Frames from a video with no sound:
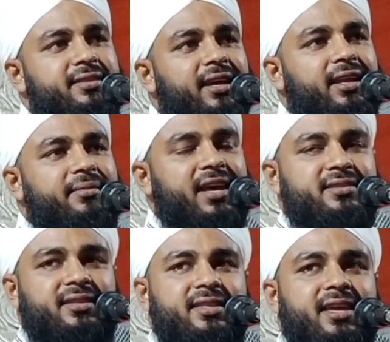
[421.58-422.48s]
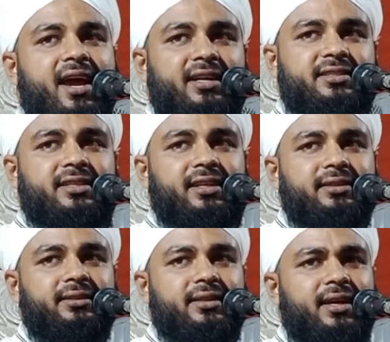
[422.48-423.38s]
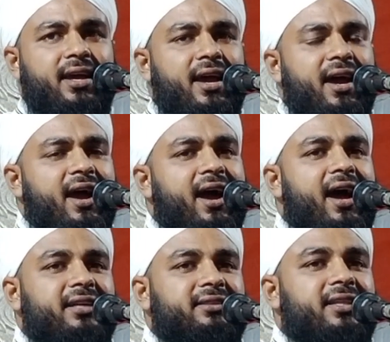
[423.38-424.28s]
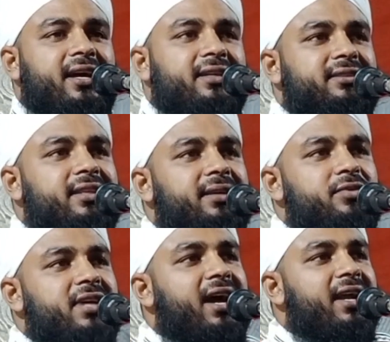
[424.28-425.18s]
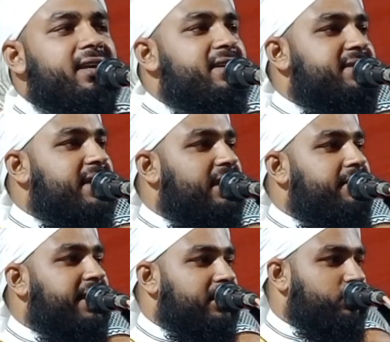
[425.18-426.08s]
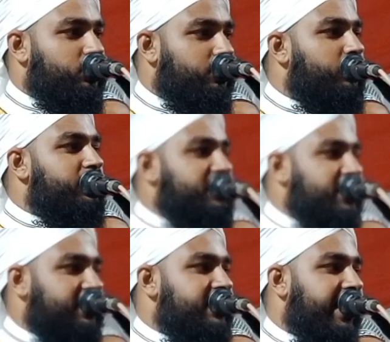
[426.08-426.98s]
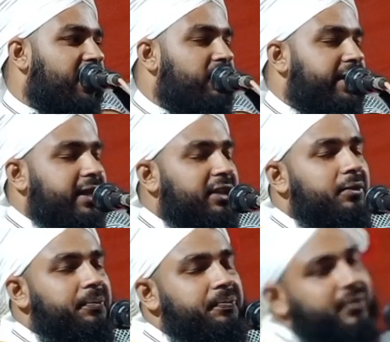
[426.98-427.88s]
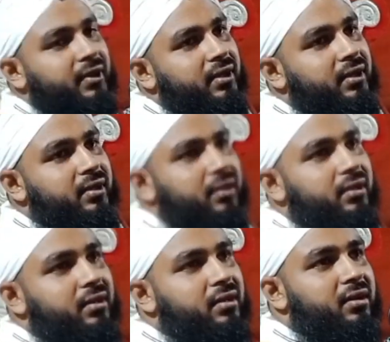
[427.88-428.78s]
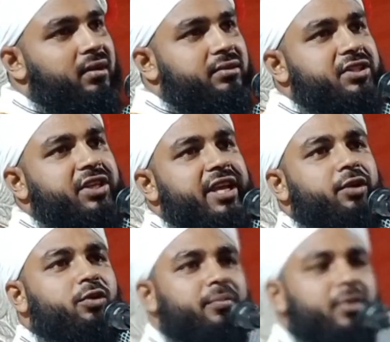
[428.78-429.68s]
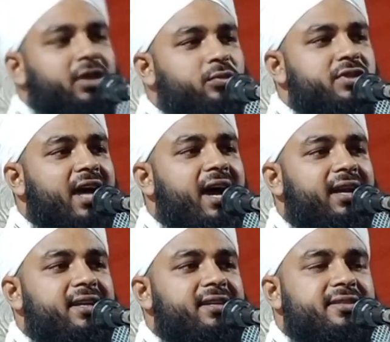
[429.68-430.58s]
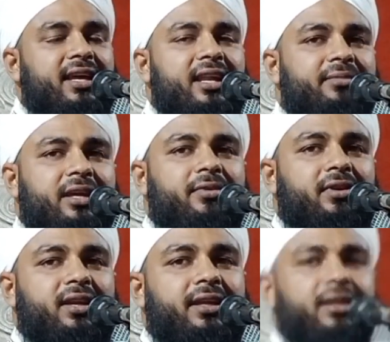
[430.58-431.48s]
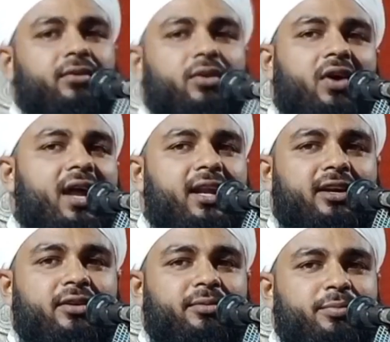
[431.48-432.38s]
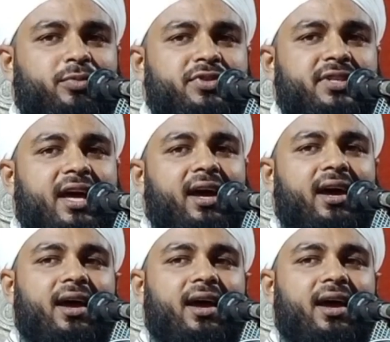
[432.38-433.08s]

সালাম রাস্তা দিয়ে হাঁটছিলেন হাঁটতে হাঁটতে মুসা আলী সালামের একজন উম্মতের সাথে দেখা হয়ে গেল তো সেই উম্মত মুসা আলী সালামকে বললেন ও গো আল্লাহ নবী মুসা